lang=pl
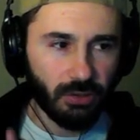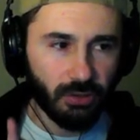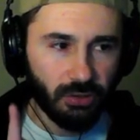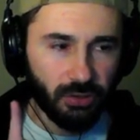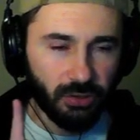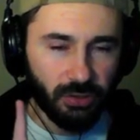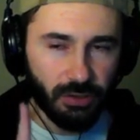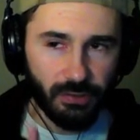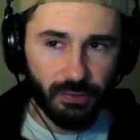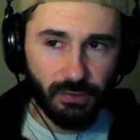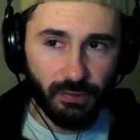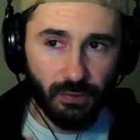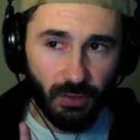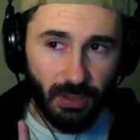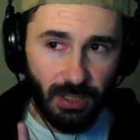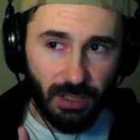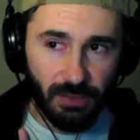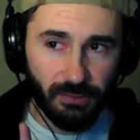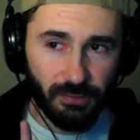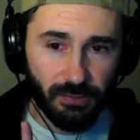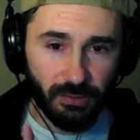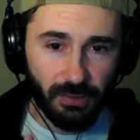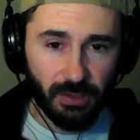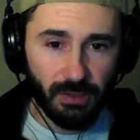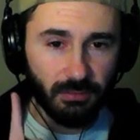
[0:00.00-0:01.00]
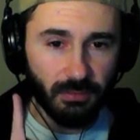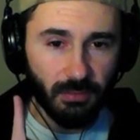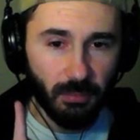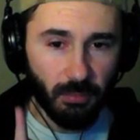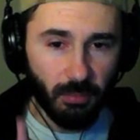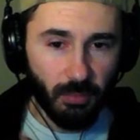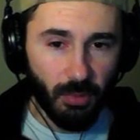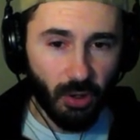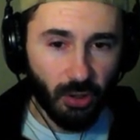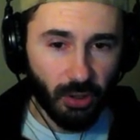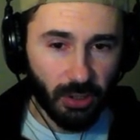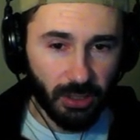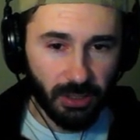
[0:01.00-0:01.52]
I jest to racja.
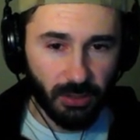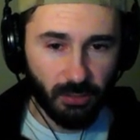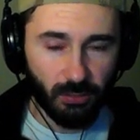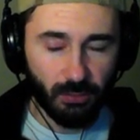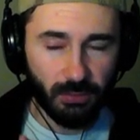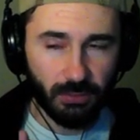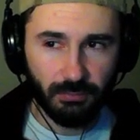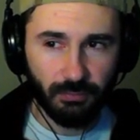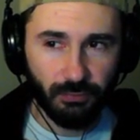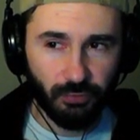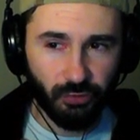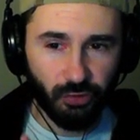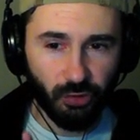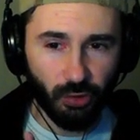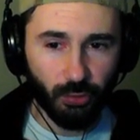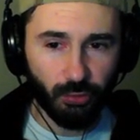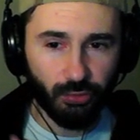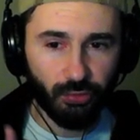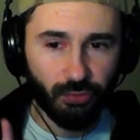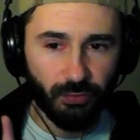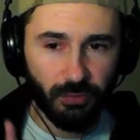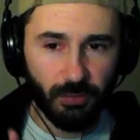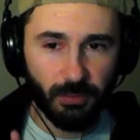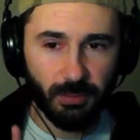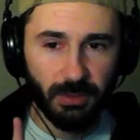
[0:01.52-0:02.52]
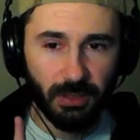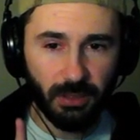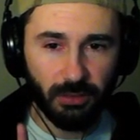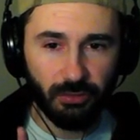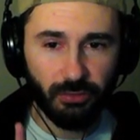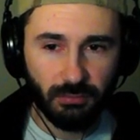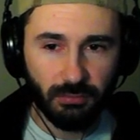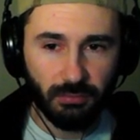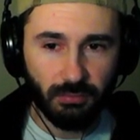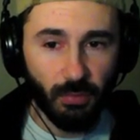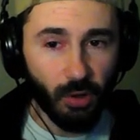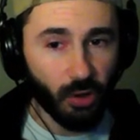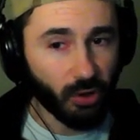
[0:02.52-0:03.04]
Mogę wciąż
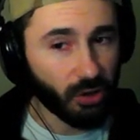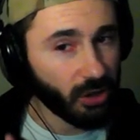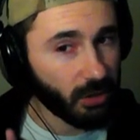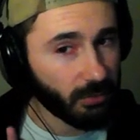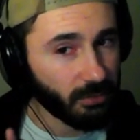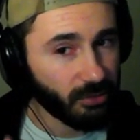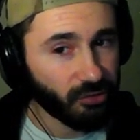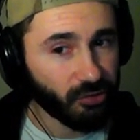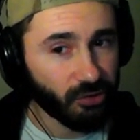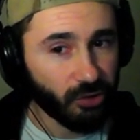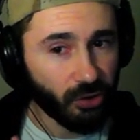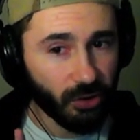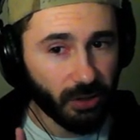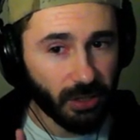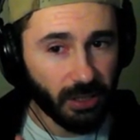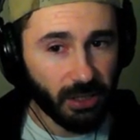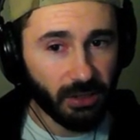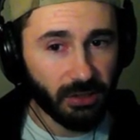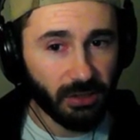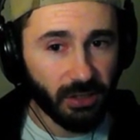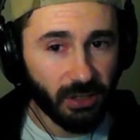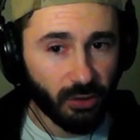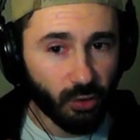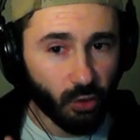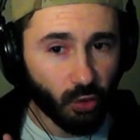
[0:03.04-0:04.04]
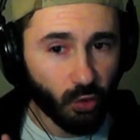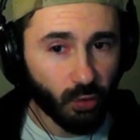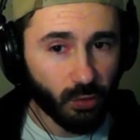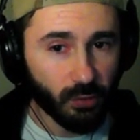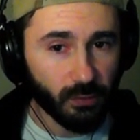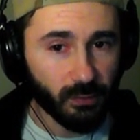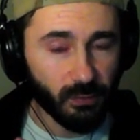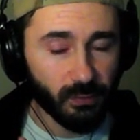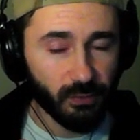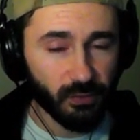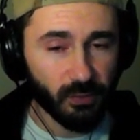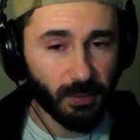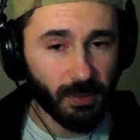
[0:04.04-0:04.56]
wybrać. Mogę mieć korektę
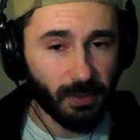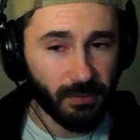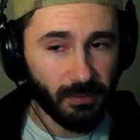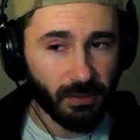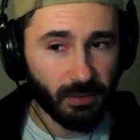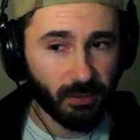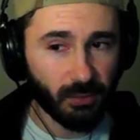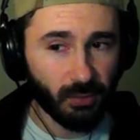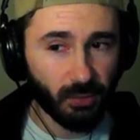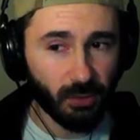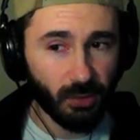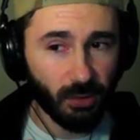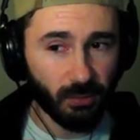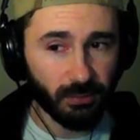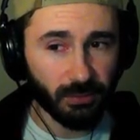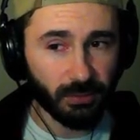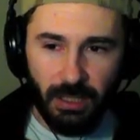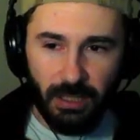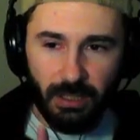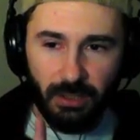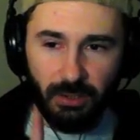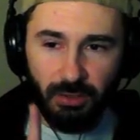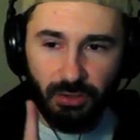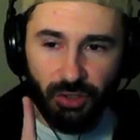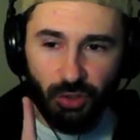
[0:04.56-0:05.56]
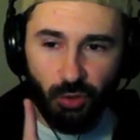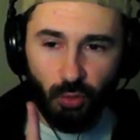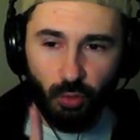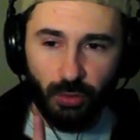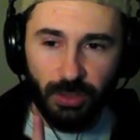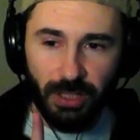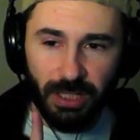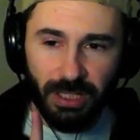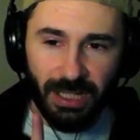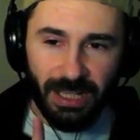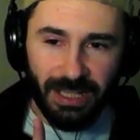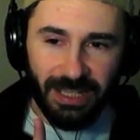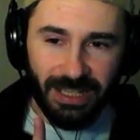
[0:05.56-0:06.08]
kursu w sprawach duchowych. Nie
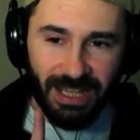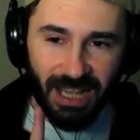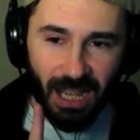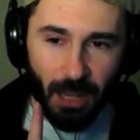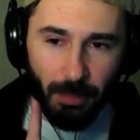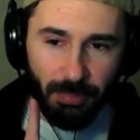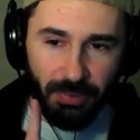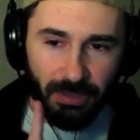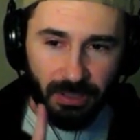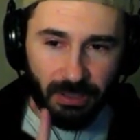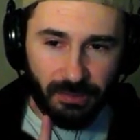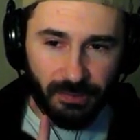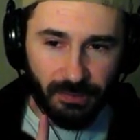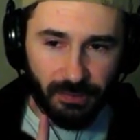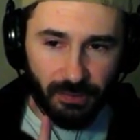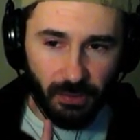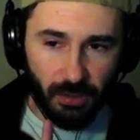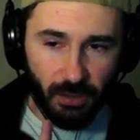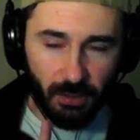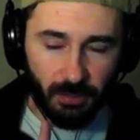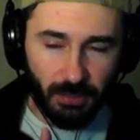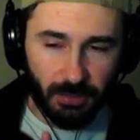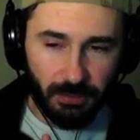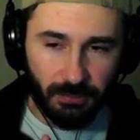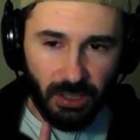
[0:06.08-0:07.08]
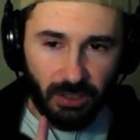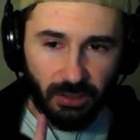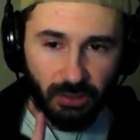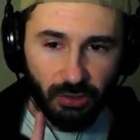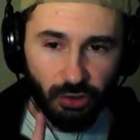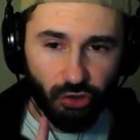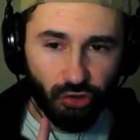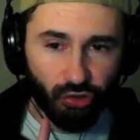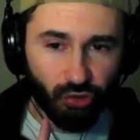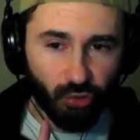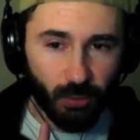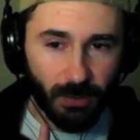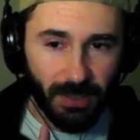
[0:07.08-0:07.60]
ulegaj kaprysom, nie
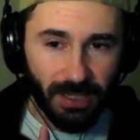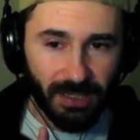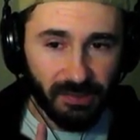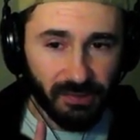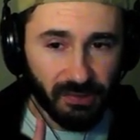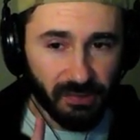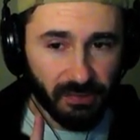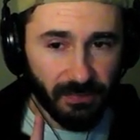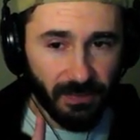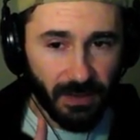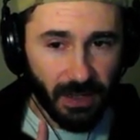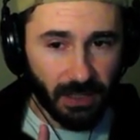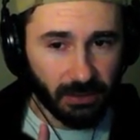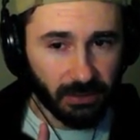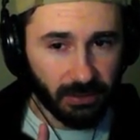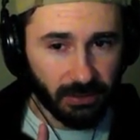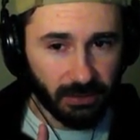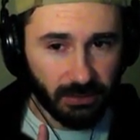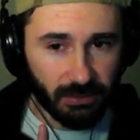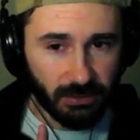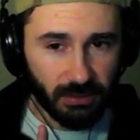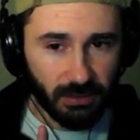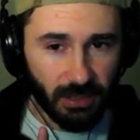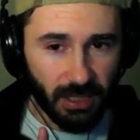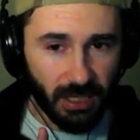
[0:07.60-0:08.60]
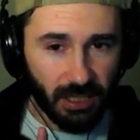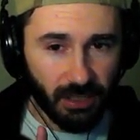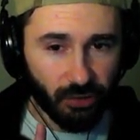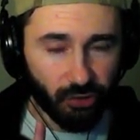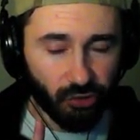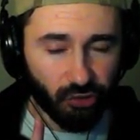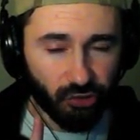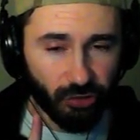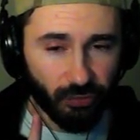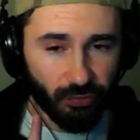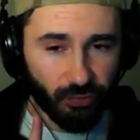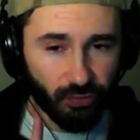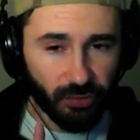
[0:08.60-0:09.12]
szukaj zwady, a
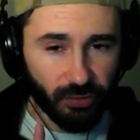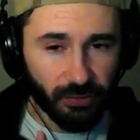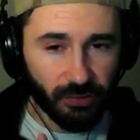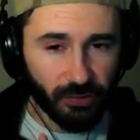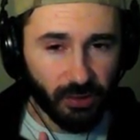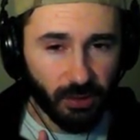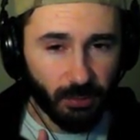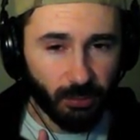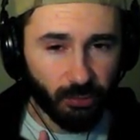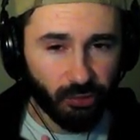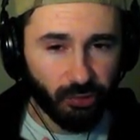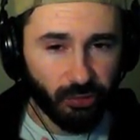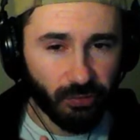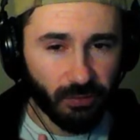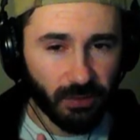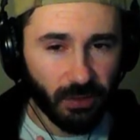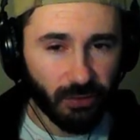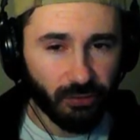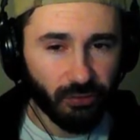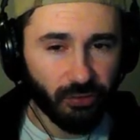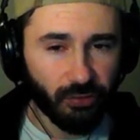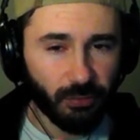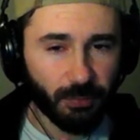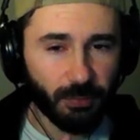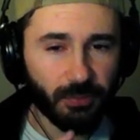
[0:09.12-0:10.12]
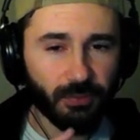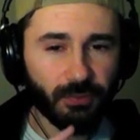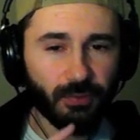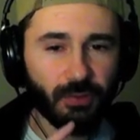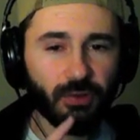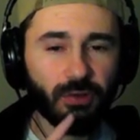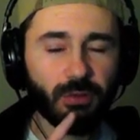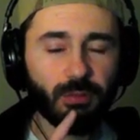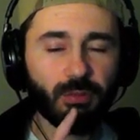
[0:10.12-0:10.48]
jeszcze wszystko może się wydarzyć po twojej